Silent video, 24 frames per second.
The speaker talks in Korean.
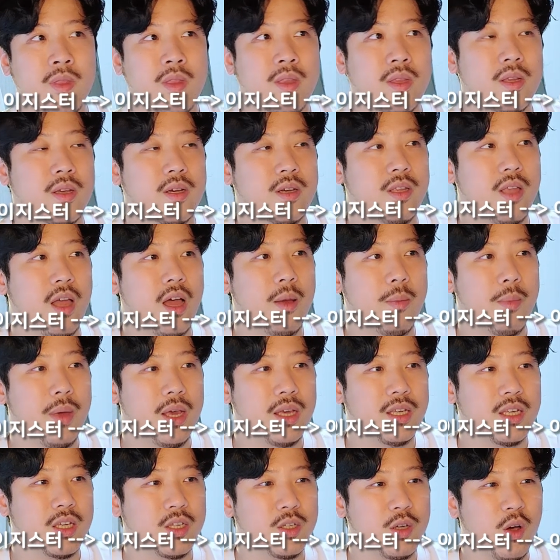그 다음에
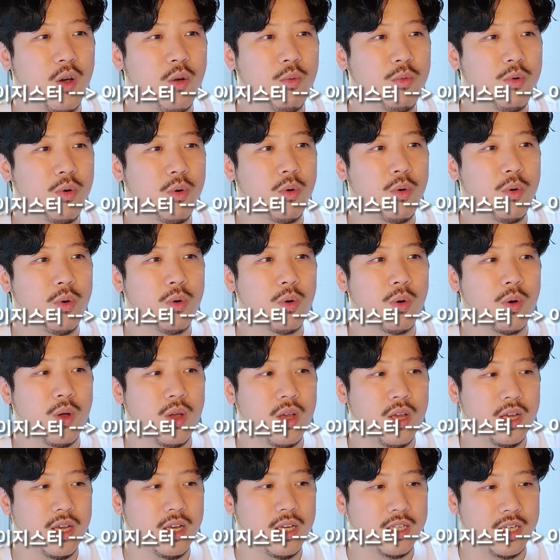이제 처음으로
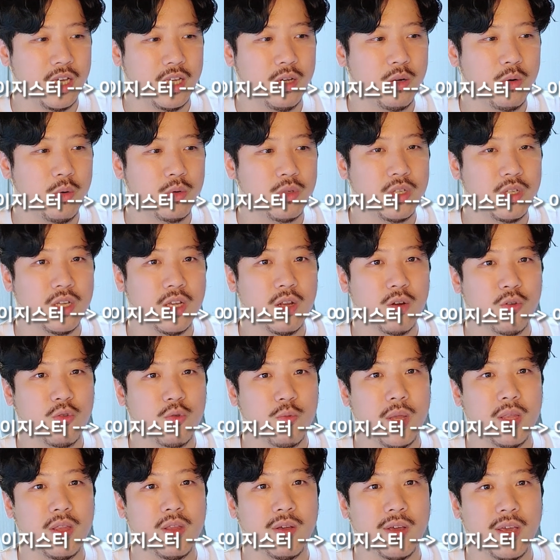자작 로스팅기를
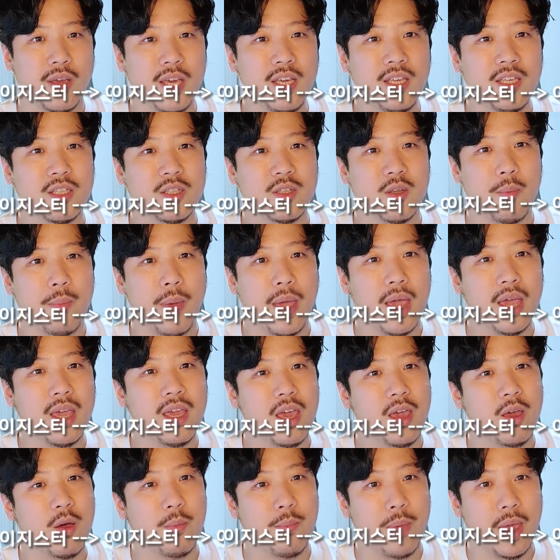구매했던 게 이지스터
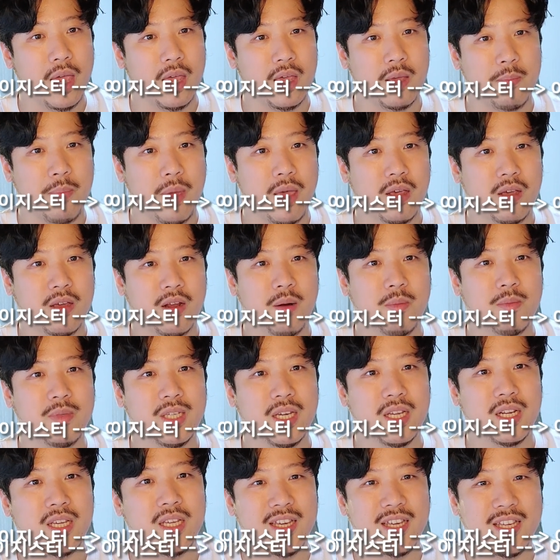100이에요. 100,
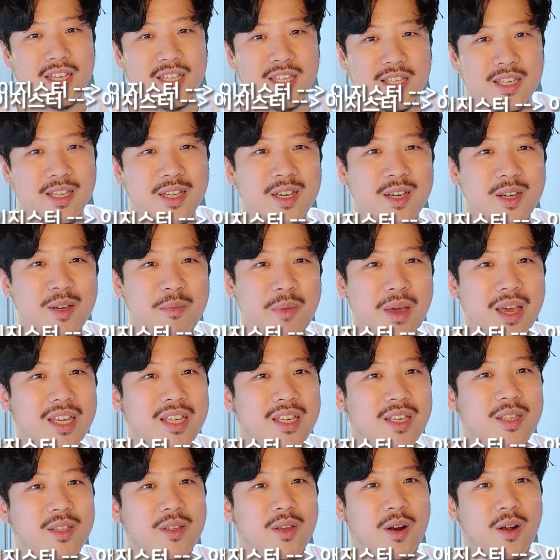100g짜리. 지금의
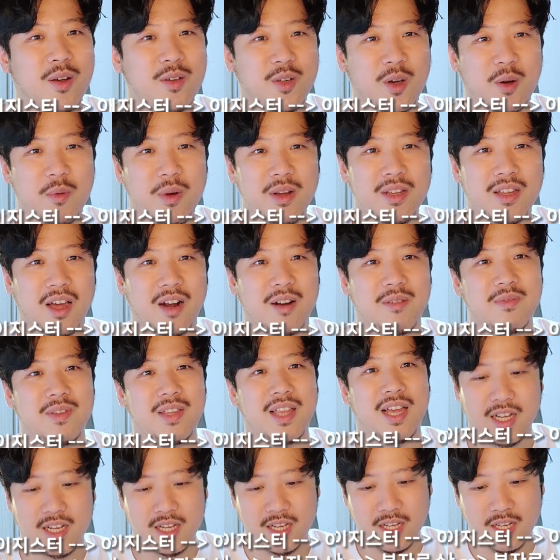이지스터랑 정말
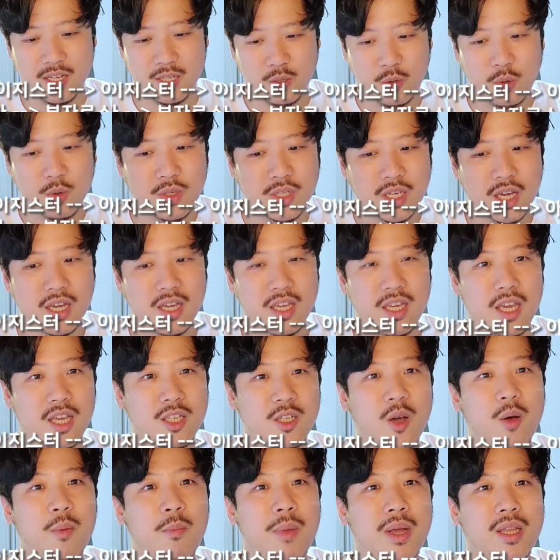다릅니다. 초창기에
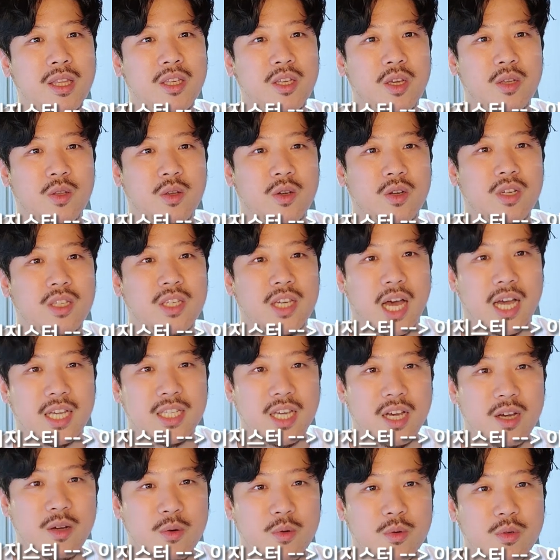처음 만드셨던 그
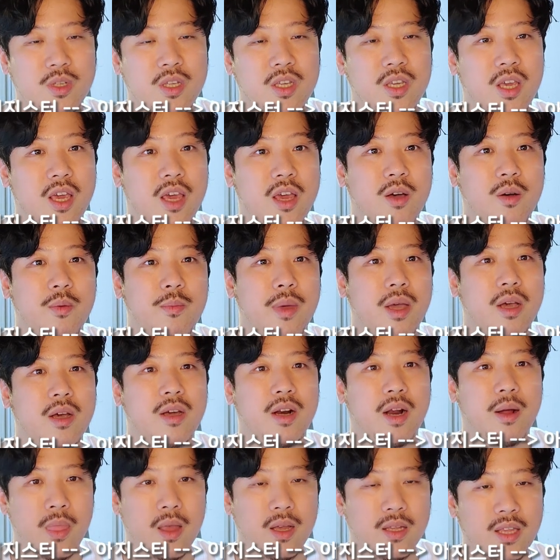자작 로스팅기예요.
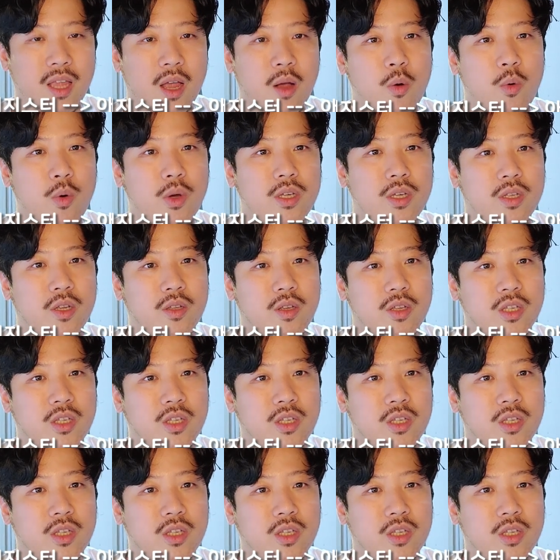100g. 타공이 있었던